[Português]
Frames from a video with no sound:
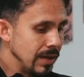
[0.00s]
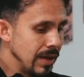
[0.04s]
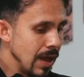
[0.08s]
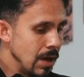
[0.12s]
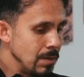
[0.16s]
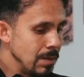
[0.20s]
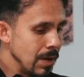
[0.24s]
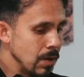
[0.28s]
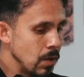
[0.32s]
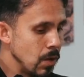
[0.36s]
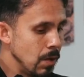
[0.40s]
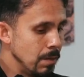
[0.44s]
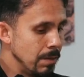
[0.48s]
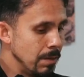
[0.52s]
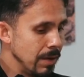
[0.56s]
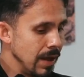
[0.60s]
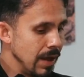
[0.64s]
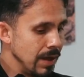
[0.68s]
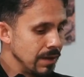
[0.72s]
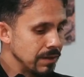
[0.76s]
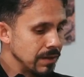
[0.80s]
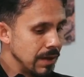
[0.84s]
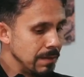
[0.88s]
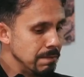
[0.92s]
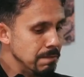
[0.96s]
que é uma
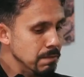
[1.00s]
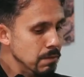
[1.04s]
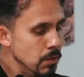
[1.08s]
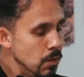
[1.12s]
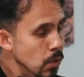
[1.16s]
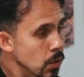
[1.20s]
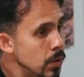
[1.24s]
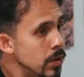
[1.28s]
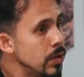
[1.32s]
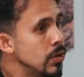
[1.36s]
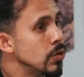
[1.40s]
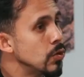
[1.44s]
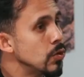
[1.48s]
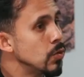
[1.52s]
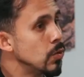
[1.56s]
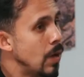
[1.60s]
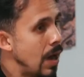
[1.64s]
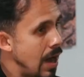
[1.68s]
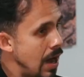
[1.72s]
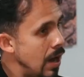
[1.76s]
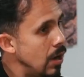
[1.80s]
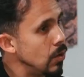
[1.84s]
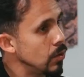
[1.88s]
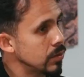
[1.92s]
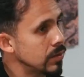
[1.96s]
cobrança muito
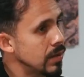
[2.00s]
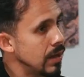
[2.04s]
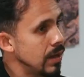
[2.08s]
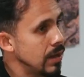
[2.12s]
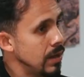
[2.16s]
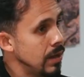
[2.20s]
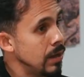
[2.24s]
alta